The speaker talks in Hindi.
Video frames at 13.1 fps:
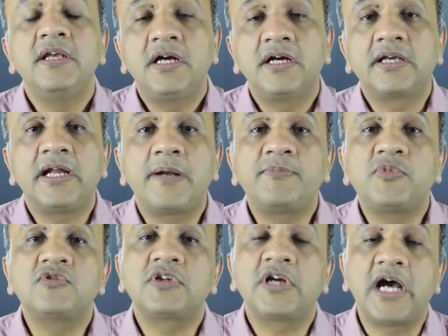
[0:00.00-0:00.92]
अगर आप
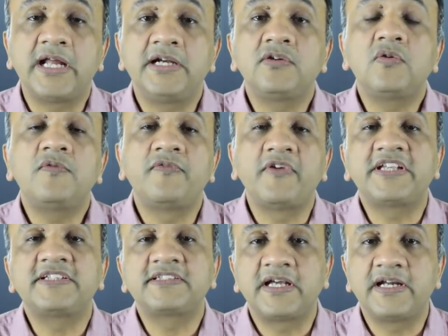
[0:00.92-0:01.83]
उस कारण को
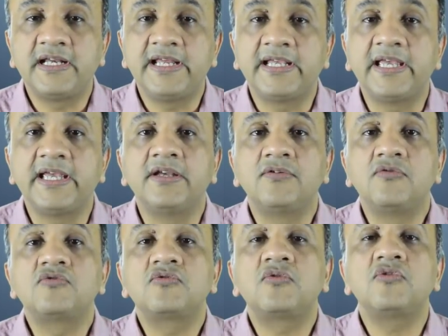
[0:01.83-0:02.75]
फिक्स कर लेंगे
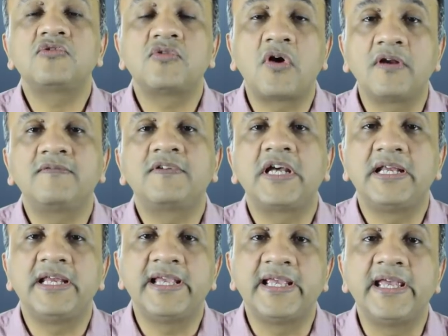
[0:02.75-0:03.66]
उसको सॉल्व
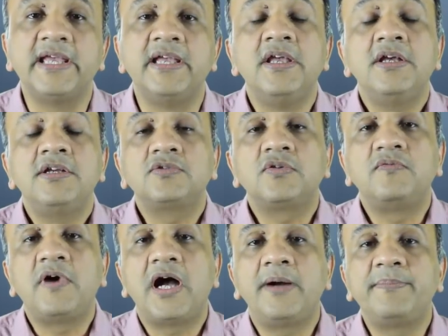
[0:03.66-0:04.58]
कर लेंगे तो
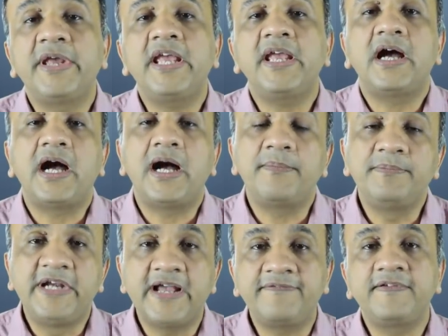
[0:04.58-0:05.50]
वहां पे
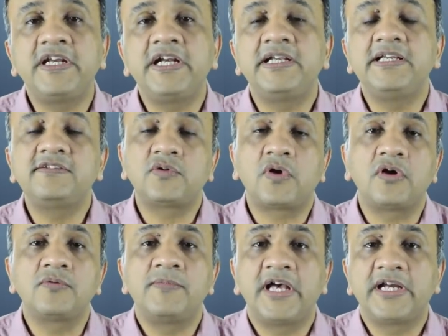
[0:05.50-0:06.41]
आप डेफिनेटली
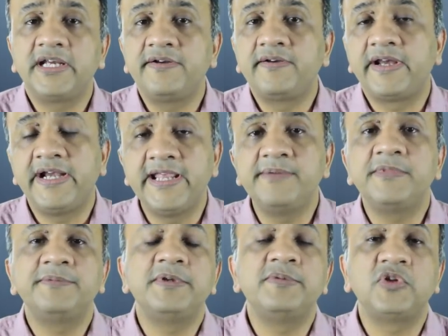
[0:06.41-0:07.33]
स्टॉक मार्केट ट्रेडिंग
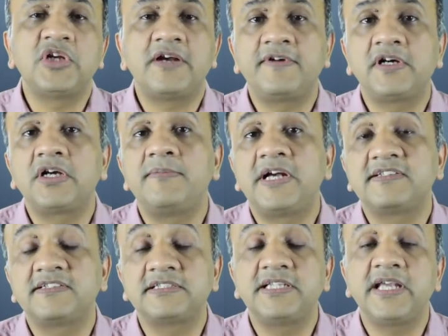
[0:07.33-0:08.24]
में भी मुनाफा कमा
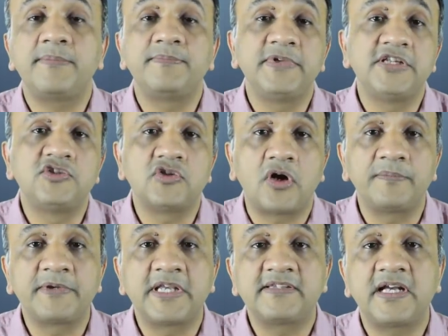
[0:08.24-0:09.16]
सकते हैं अपनी
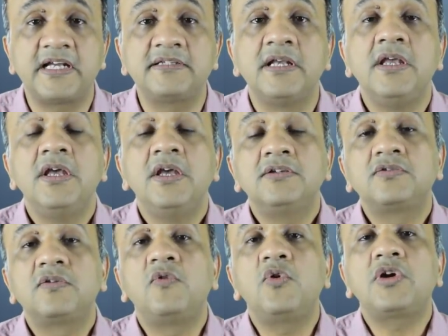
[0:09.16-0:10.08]
जॉब के साथ
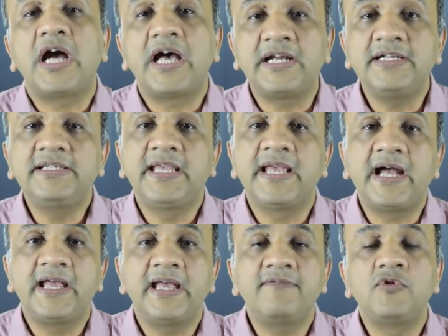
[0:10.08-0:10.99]
तो वो कारण
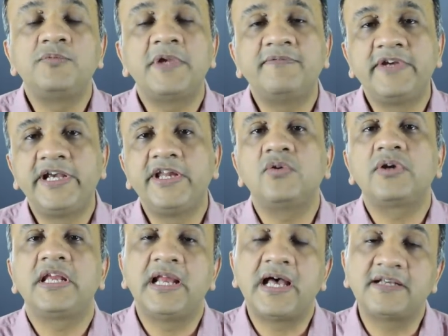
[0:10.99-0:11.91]
क्या है वो मैं वीडियो वीडियो
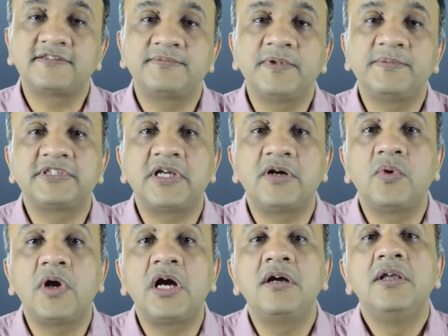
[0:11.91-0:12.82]
के लास्ट में
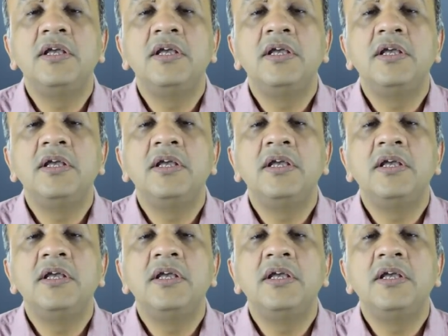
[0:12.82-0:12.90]
बताऊंगा